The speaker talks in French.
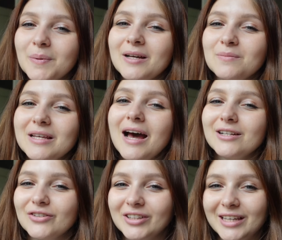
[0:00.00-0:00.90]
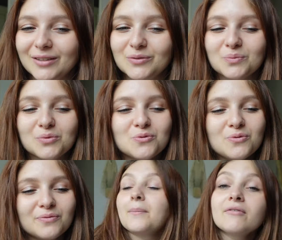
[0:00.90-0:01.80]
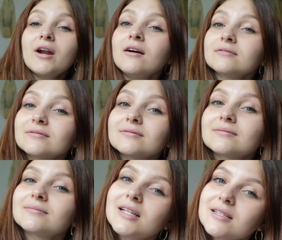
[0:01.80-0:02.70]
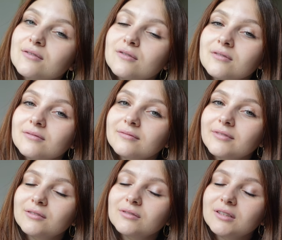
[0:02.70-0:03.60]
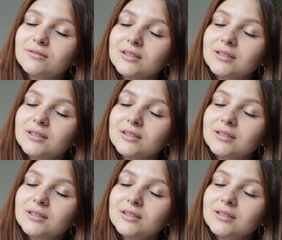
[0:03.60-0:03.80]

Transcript: pas comme ça à 24 non plus. Mais voilà, let's go, on va goûter tout